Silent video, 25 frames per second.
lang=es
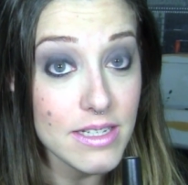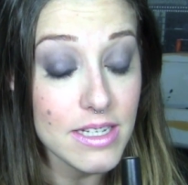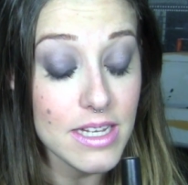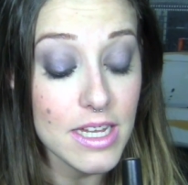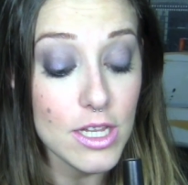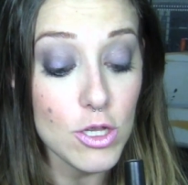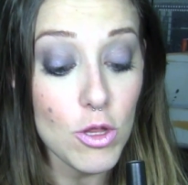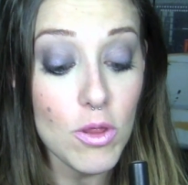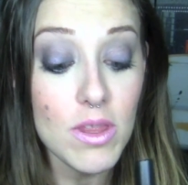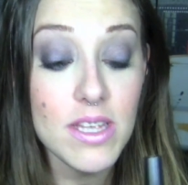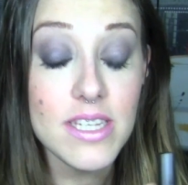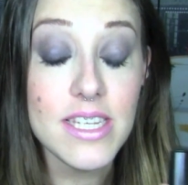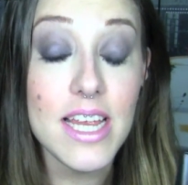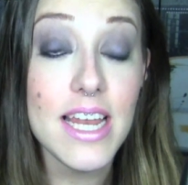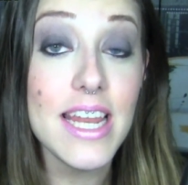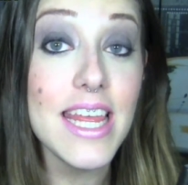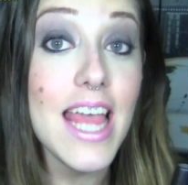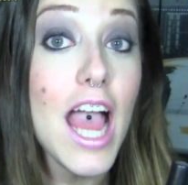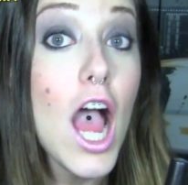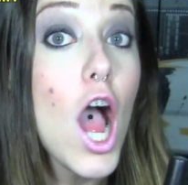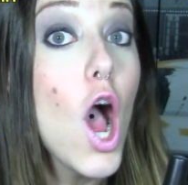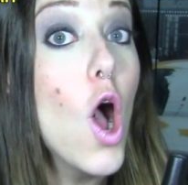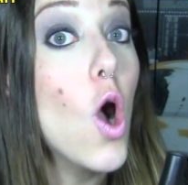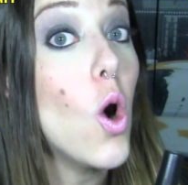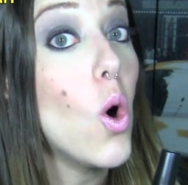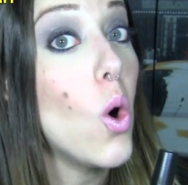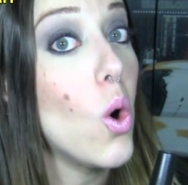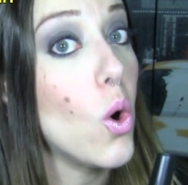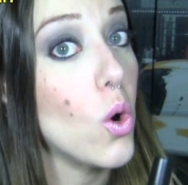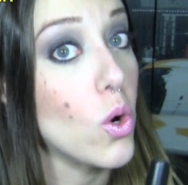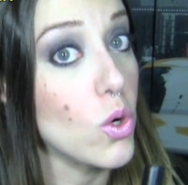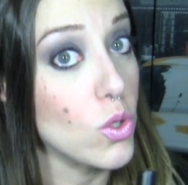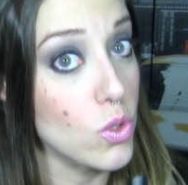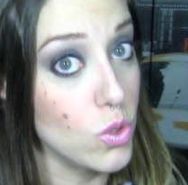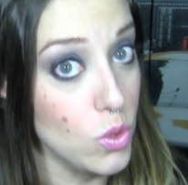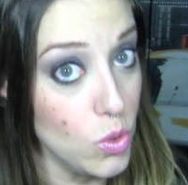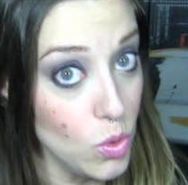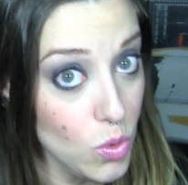entonces sería
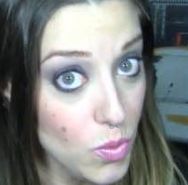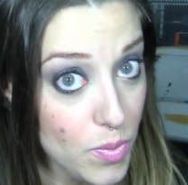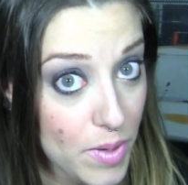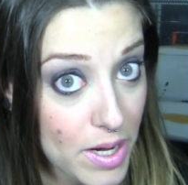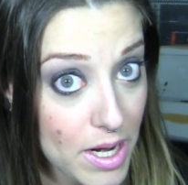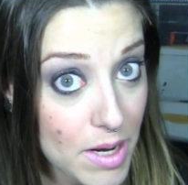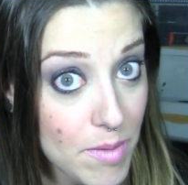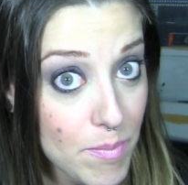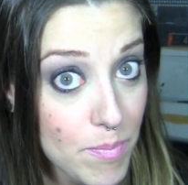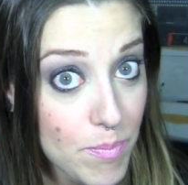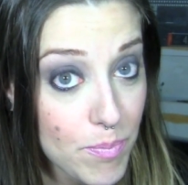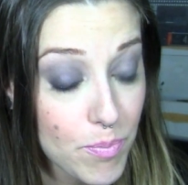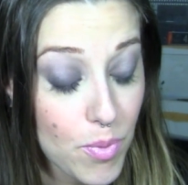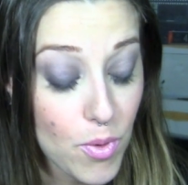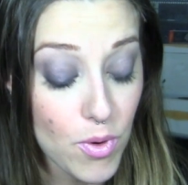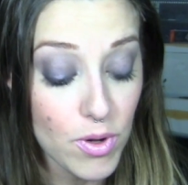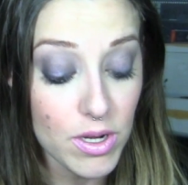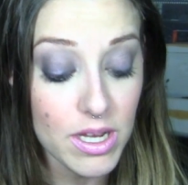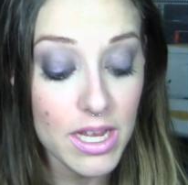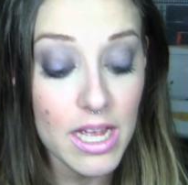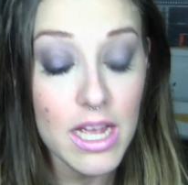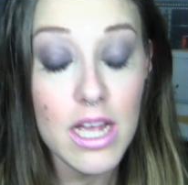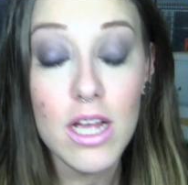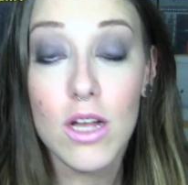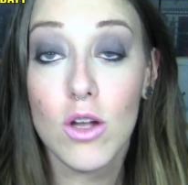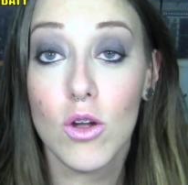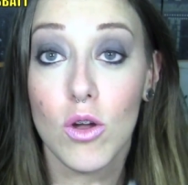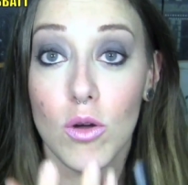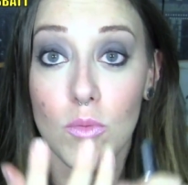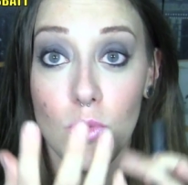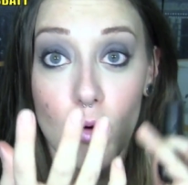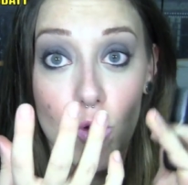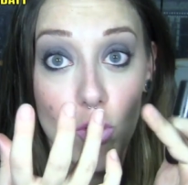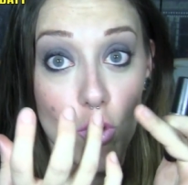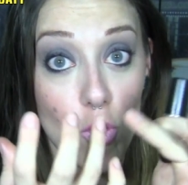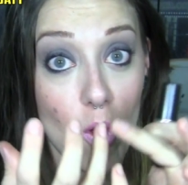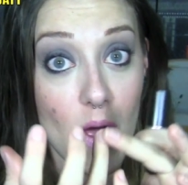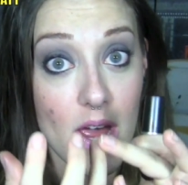octubre, porque
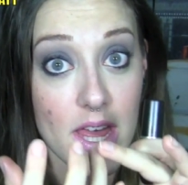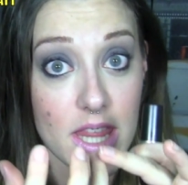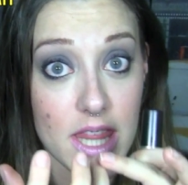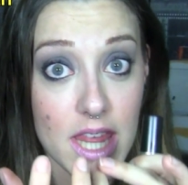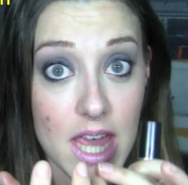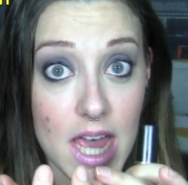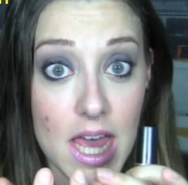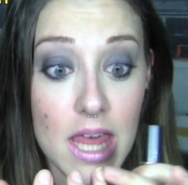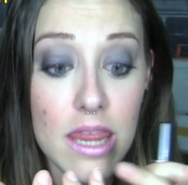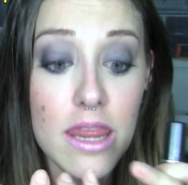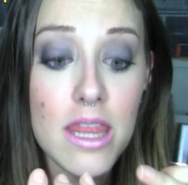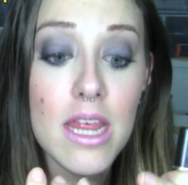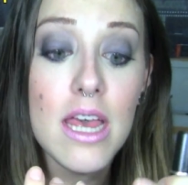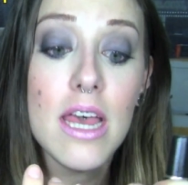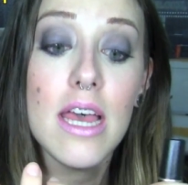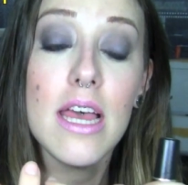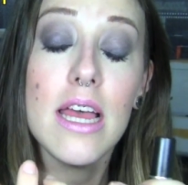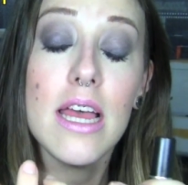como no hay 10,